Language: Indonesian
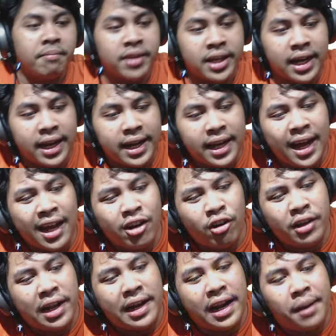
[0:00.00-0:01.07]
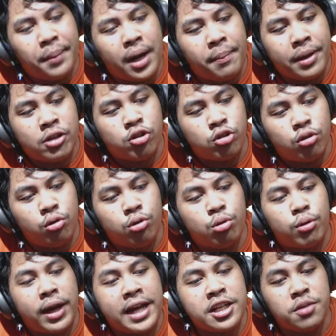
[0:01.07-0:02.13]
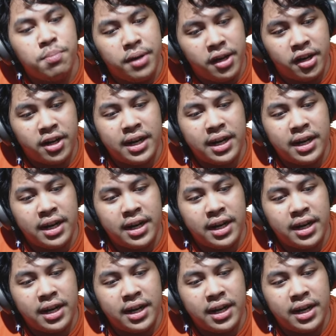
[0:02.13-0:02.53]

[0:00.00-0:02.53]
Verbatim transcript: kira-kira role dan elemen apa yang cocok untuk SBR